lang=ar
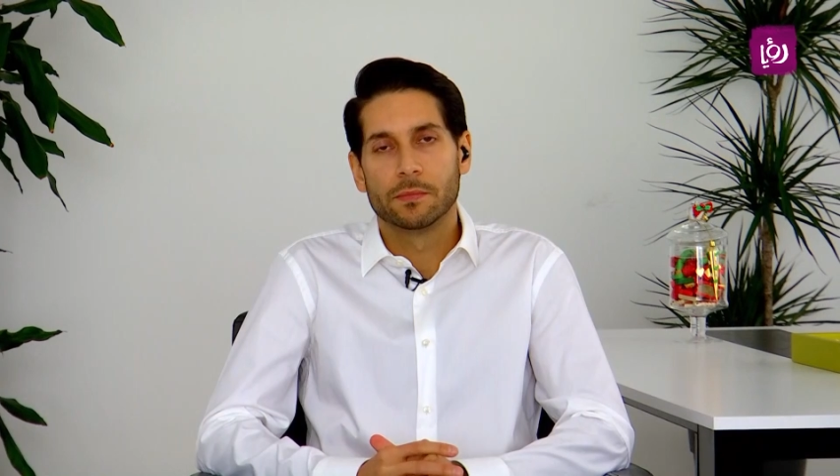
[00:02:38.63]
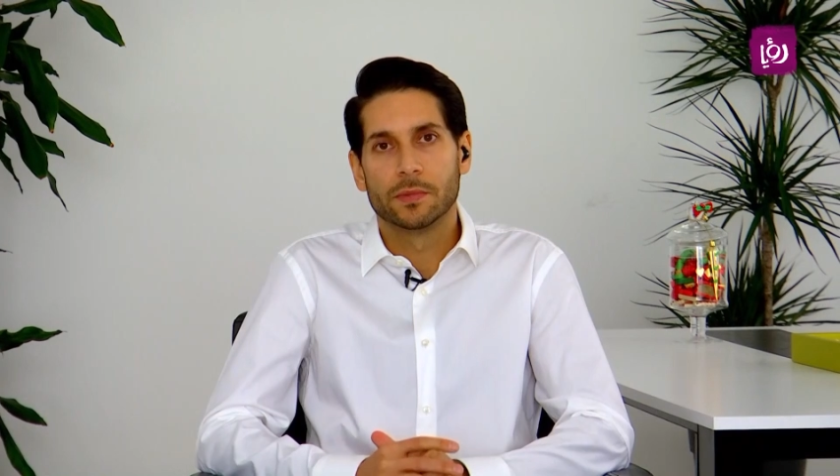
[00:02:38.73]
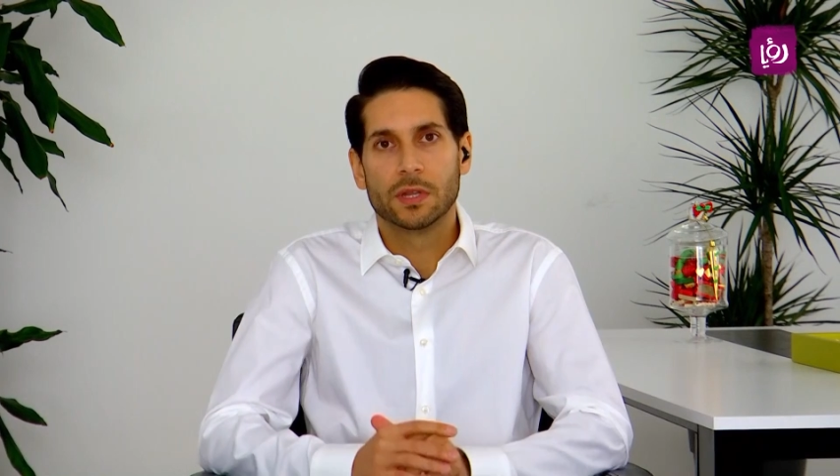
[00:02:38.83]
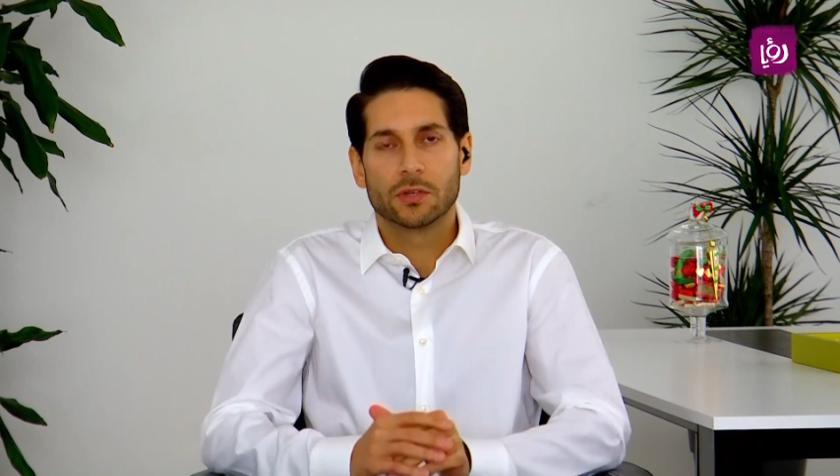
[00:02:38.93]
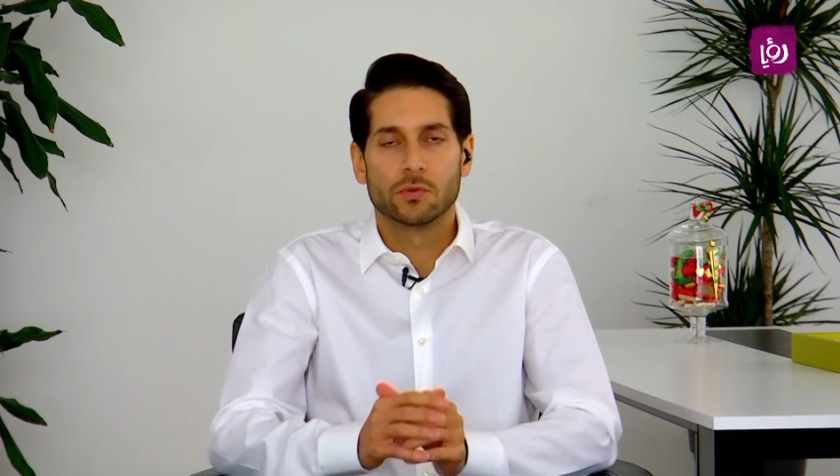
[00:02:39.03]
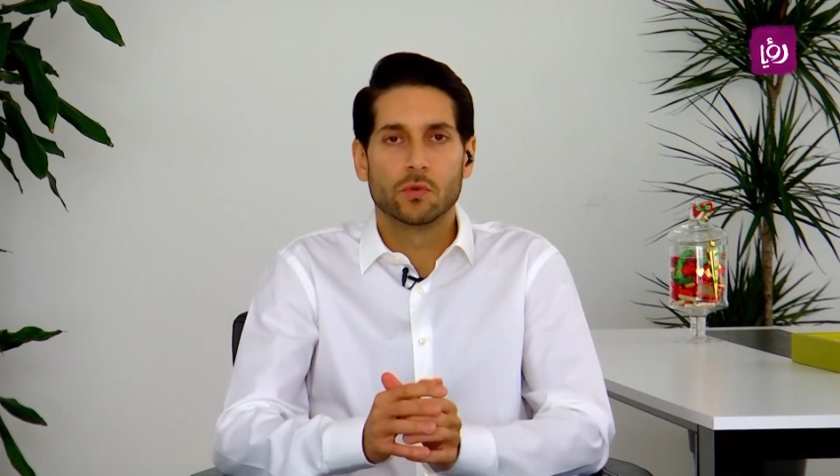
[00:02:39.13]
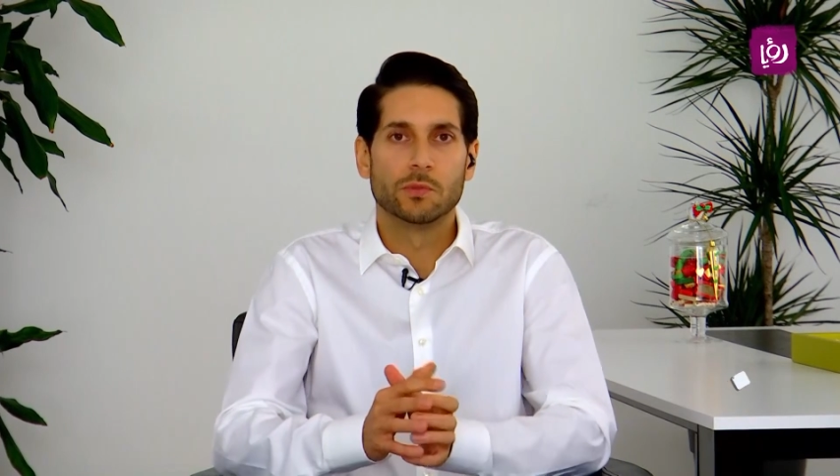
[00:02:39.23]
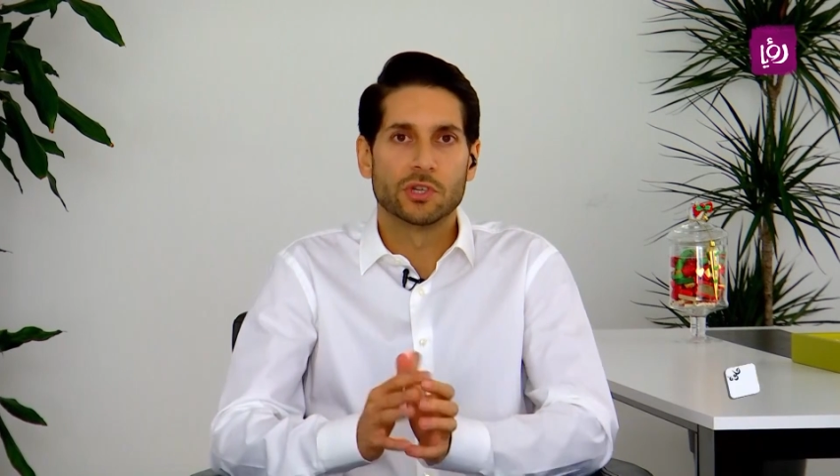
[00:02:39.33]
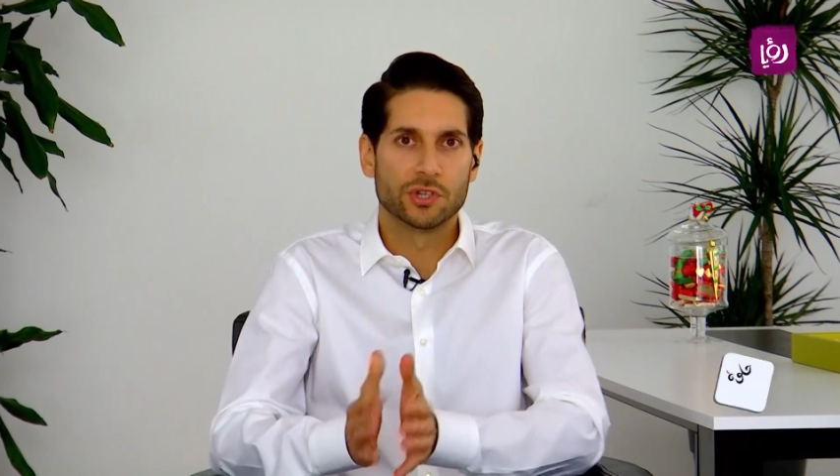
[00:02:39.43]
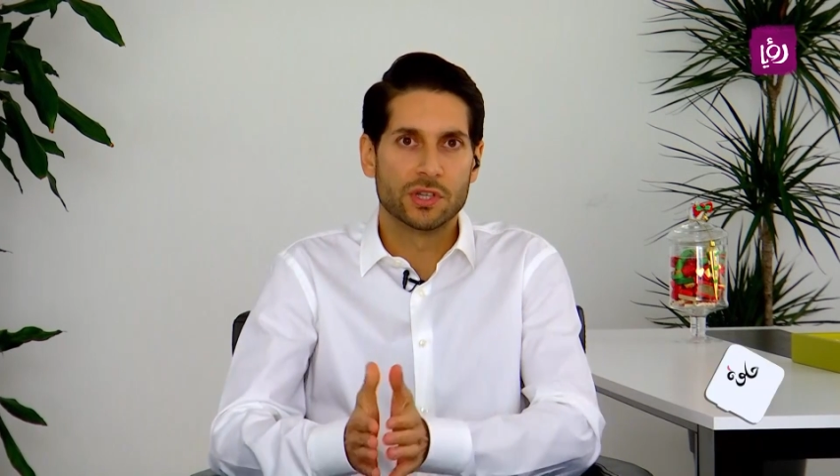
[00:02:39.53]
بدناش نقول
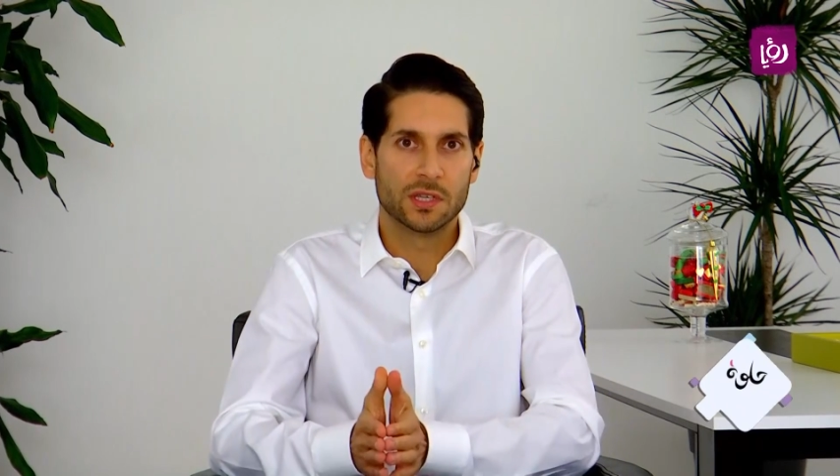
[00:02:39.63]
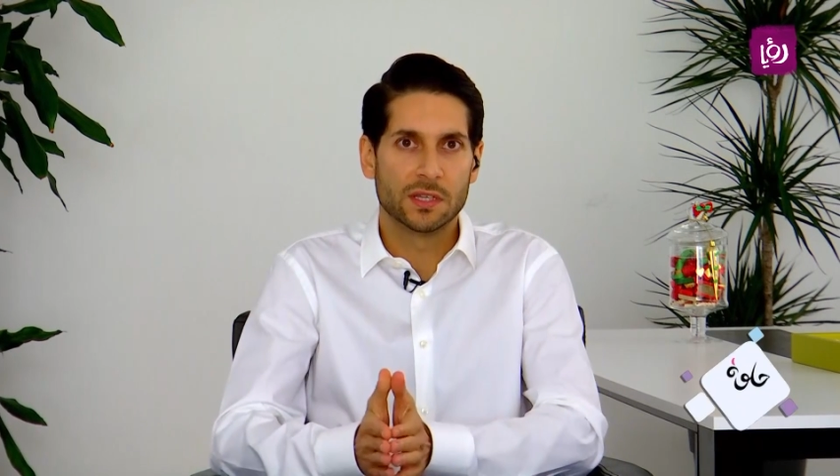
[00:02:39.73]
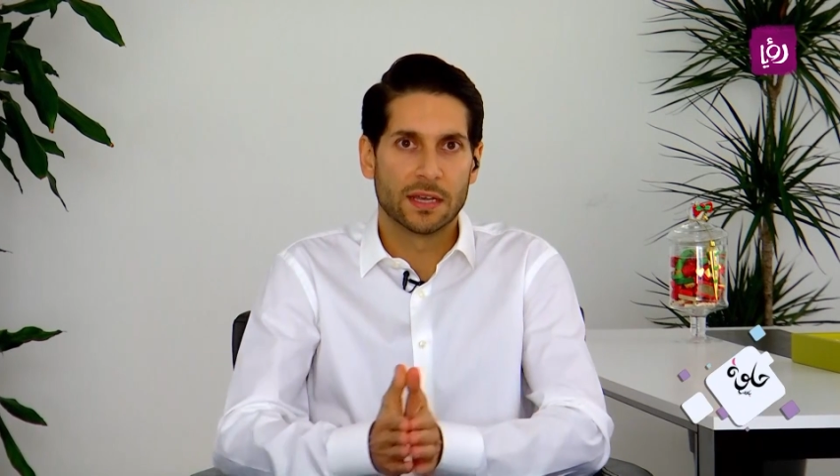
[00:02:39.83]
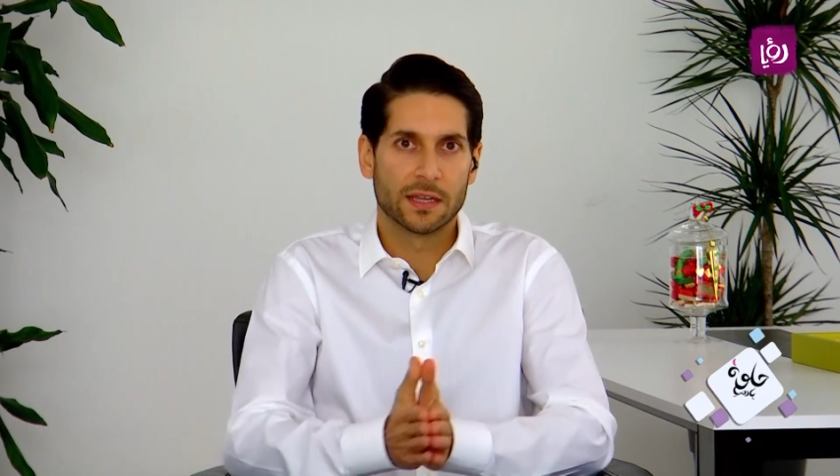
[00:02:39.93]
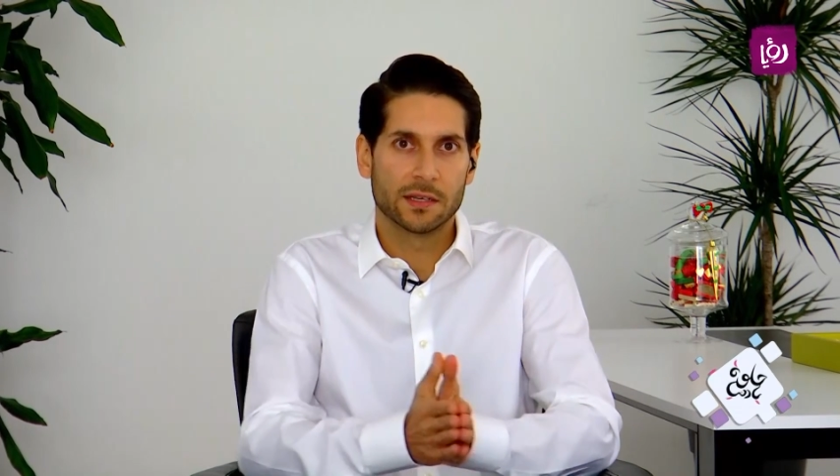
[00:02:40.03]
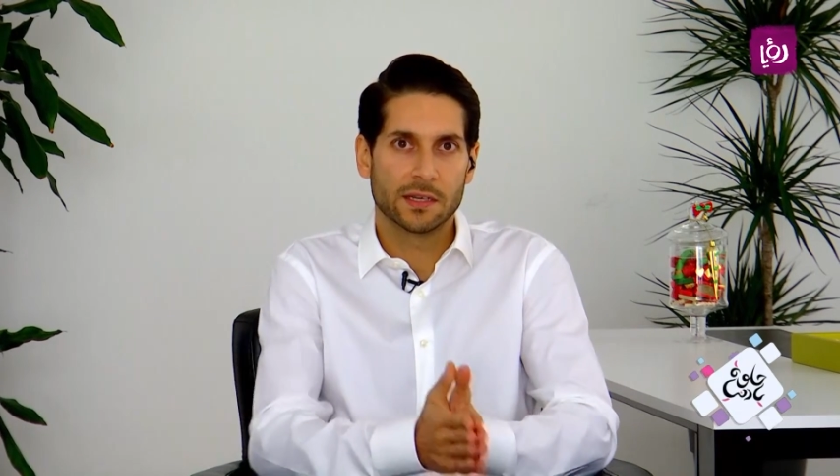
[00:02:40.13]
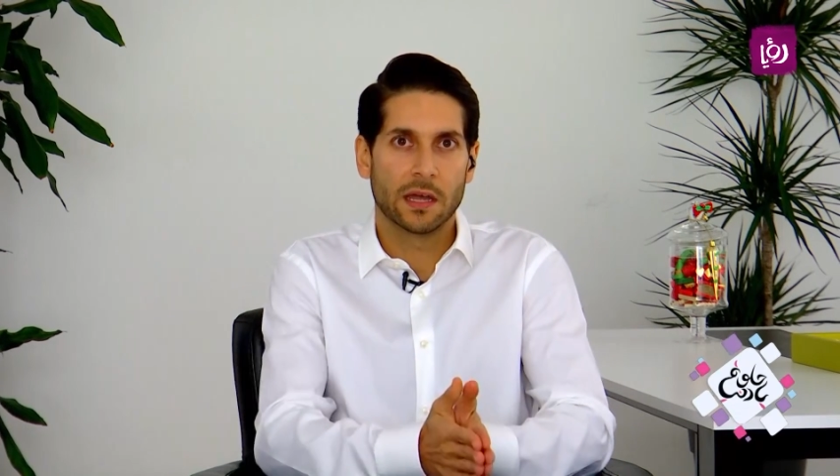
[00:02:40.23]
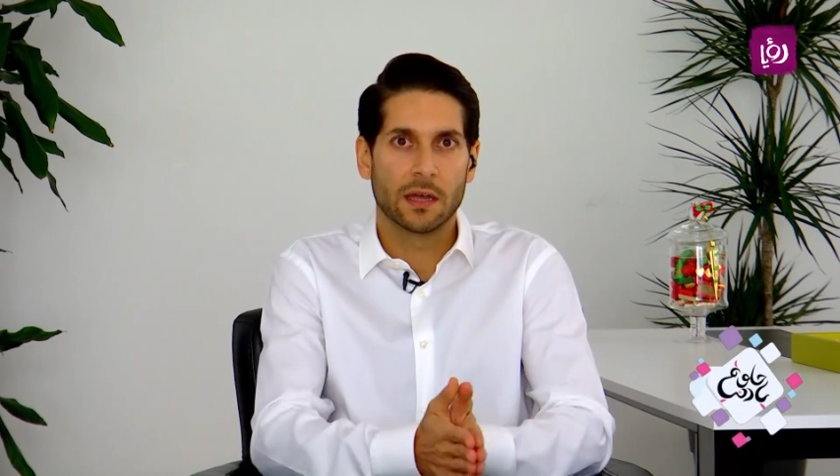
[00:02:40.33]
مش جديد لكن نحن